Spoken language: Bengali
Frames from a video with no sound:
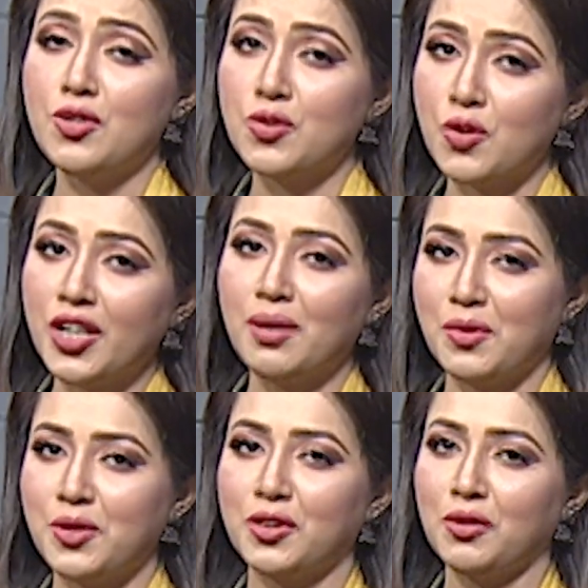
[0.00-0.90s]
রঙিন
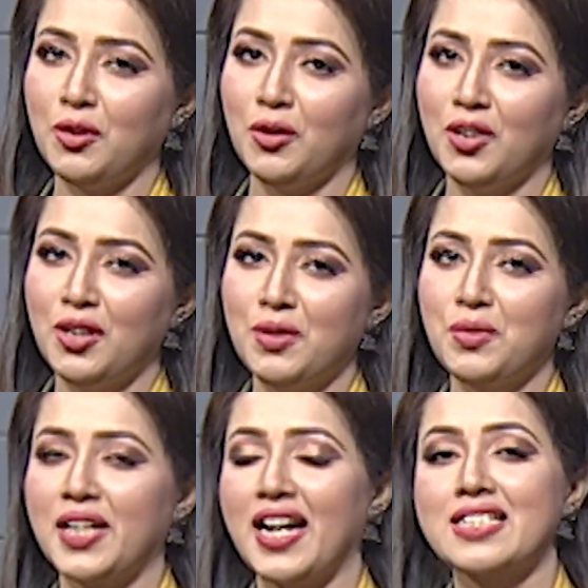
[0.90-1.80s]
মুহূর্তগুলো
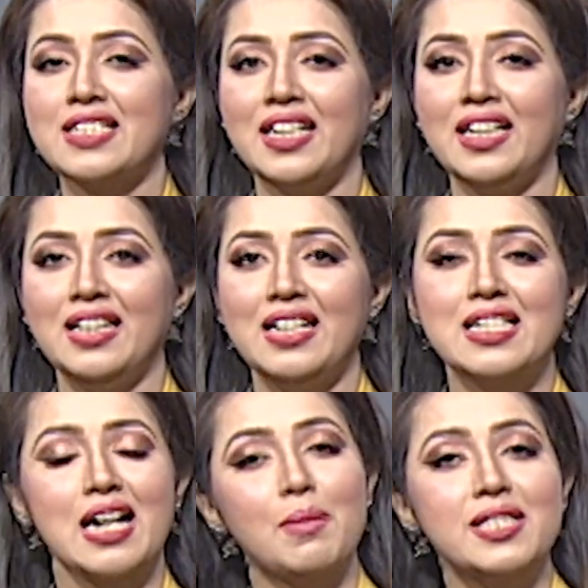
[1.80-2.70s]
উঠে আসছে
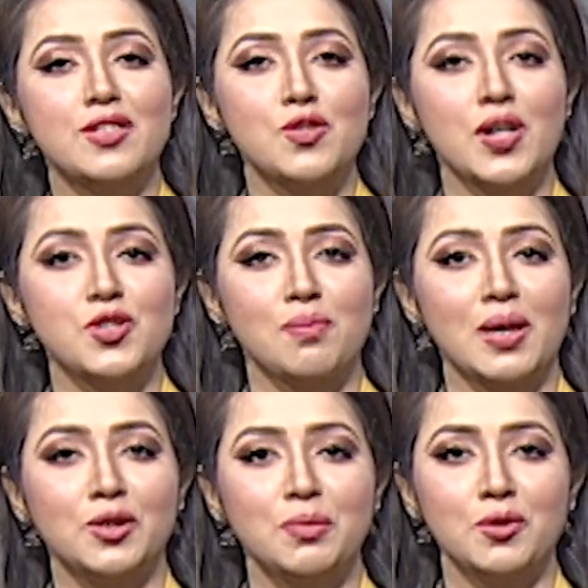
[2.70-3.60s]
সামাজিক যোগাযোগ
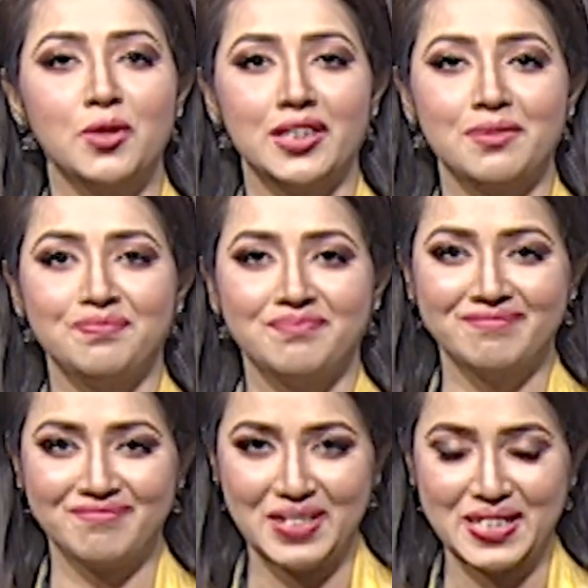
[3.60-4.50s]
মাধ্যমগুলোতে
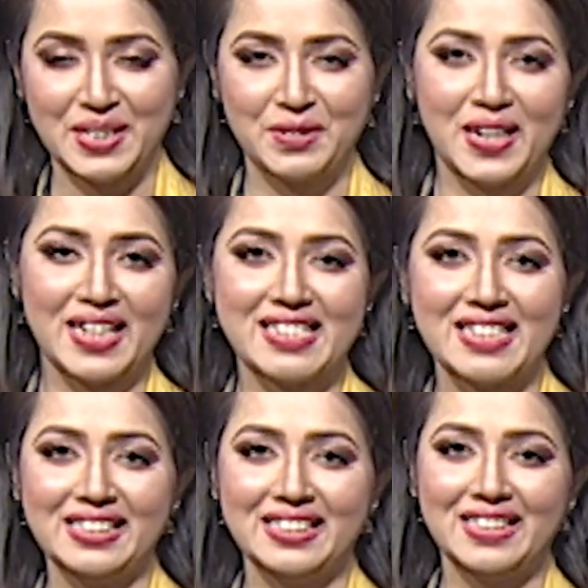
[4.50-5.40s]
বিস্তারিত
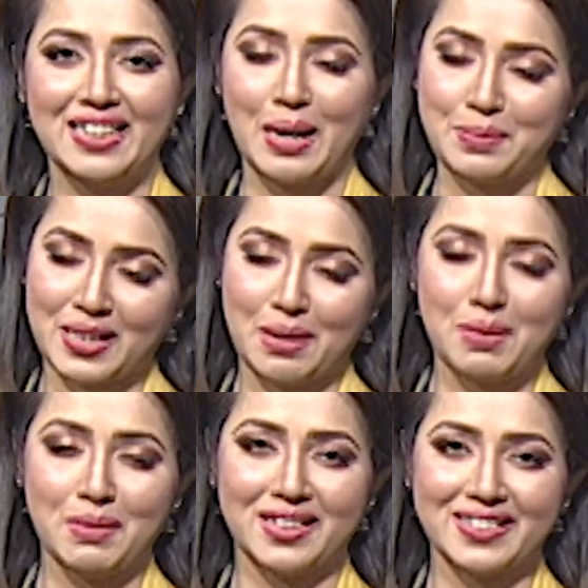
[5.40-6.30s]
জানাচ্ছেন আফসানা
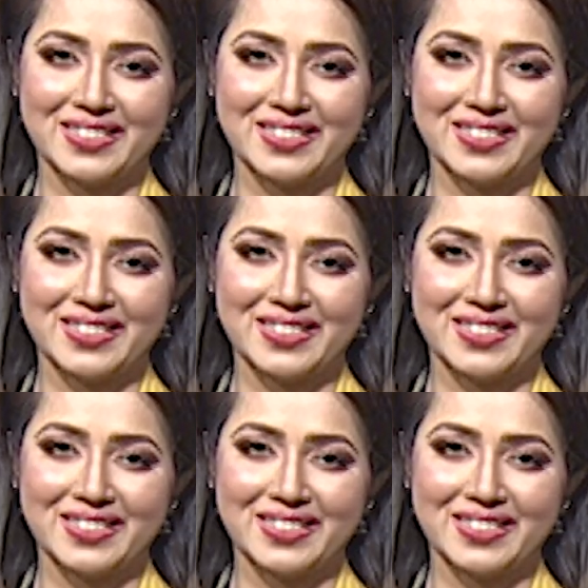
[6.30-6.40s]
মিমি